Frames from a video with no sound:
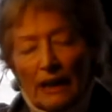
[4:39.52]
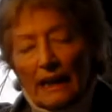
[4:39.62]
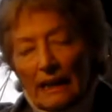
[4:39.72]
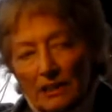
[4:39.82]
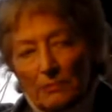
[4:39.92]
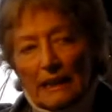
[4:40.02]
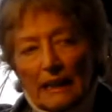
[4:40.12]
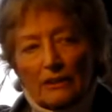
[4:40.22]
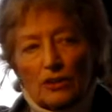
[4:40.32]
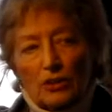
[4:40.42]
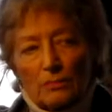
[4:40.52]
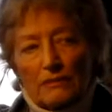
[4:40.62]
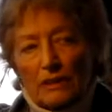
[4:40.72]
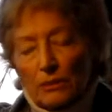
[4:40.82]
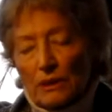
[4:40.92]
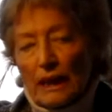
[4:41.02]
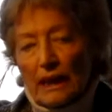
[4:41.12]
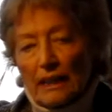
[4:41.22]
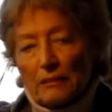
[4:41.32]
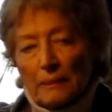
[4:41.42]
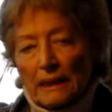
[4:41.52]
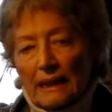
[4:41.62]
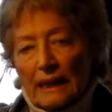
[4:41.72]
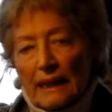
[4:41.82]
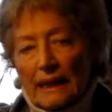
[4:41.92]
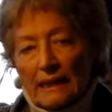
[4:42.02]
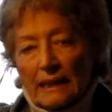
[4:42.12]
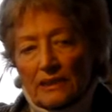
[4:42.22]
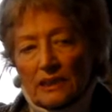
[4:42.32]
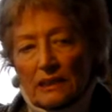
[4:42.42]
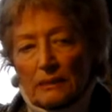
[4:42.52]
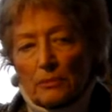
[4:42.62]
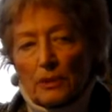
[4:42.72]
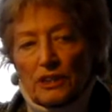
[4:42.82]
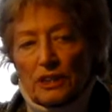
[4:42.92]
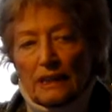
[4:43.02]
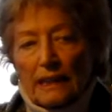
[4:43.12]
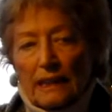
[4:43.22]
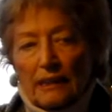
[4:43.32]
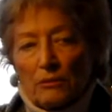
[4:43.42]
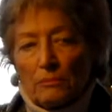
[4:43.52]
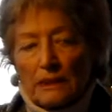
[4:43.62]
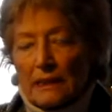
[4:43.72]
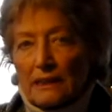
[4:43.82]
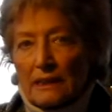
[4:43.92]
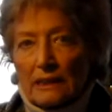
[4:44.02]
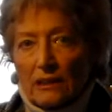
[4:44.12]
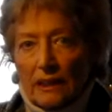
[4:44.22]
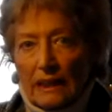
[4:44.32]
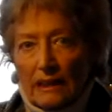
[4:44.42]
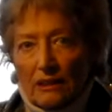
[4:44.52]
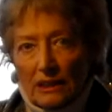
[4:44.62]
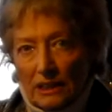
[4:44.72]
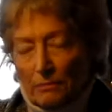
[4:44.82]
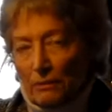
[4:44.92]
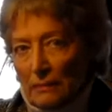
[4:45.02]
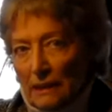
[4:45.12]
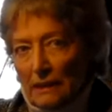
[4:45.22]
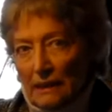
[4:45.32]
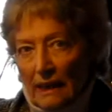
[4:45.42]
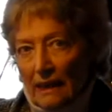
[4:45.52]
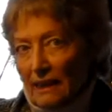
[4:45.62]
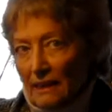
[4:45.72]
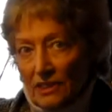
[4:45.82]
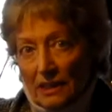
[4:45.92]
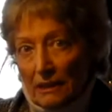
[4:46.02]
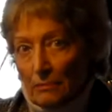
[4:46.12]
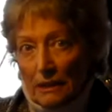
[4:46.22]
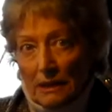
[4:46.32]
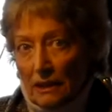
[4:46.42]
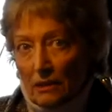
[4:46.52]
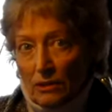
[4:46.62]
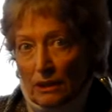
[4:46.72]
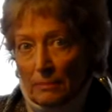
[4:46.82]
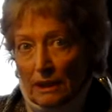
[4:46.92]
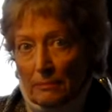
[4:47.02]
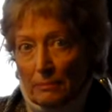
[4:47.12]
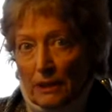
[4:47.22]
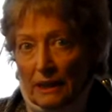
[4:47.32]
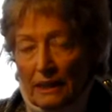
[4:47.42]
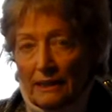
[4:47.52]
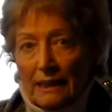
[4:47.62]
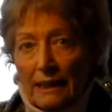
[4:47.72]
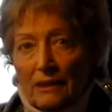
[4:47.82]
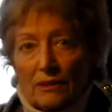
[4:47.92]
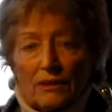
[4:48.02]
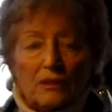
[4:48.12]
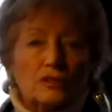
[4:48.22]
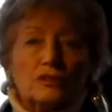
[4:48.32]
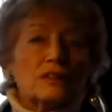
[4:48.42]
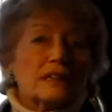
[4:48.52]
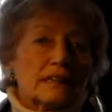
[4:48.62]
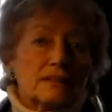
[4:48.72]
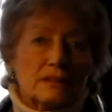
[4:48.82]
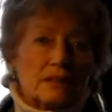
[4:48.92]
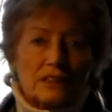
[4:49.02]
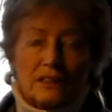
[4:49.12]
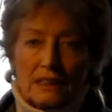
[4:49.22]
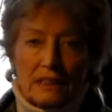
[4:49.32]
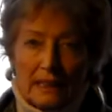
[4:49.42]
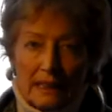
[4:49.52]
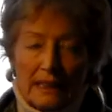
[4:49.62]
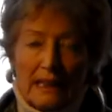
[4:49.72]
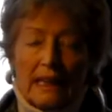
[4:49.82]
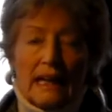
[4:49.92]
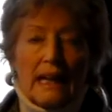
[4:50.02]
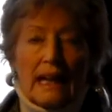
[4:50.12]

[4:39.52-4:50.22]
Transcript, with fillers: però è anche sbagliato sopravvalutarli perché gli si attribuisce delle competenze che non hanno e li si può mettere anche in seri pericoli perché poi in realtà non, non sono in grado di gestirle.